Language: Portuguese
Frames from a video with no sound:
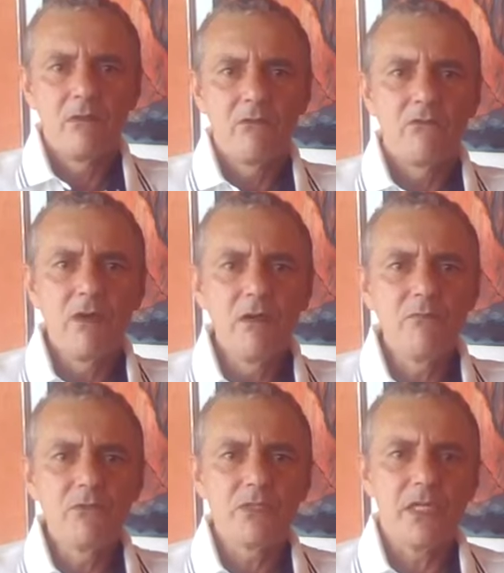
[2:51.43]

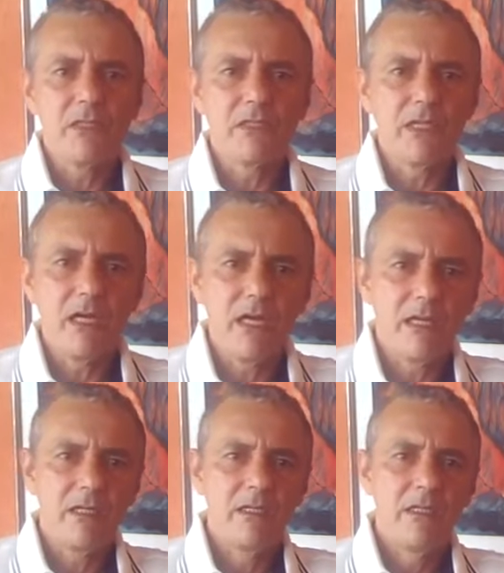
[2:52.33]
Vamos
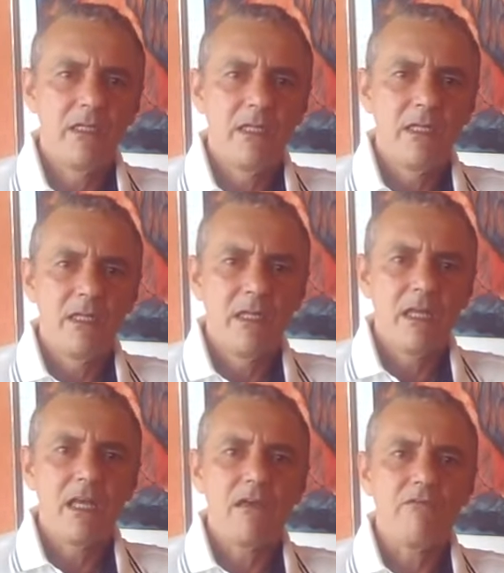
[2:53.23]
tentar
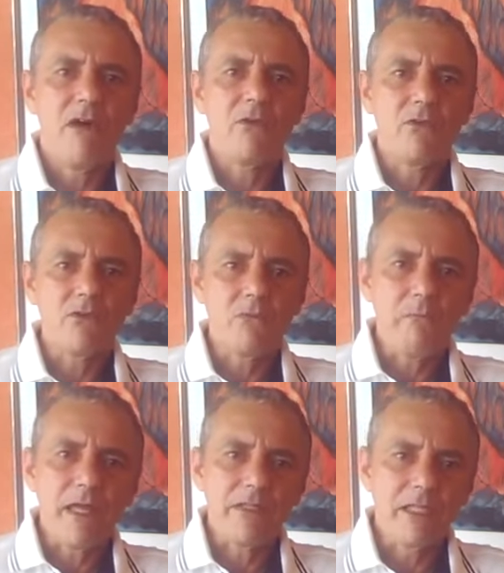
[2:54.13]
elevar o nosso
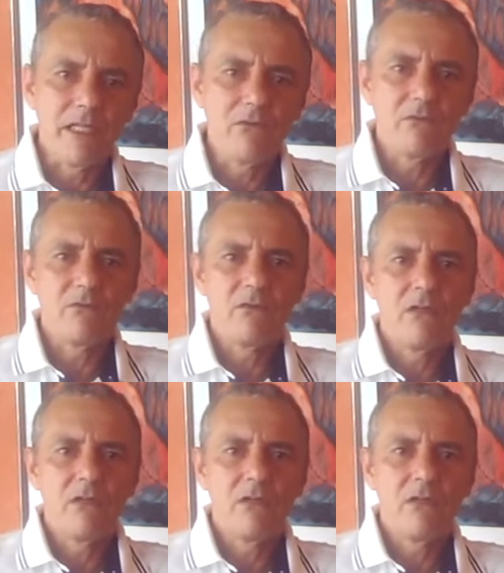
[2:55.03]
padrão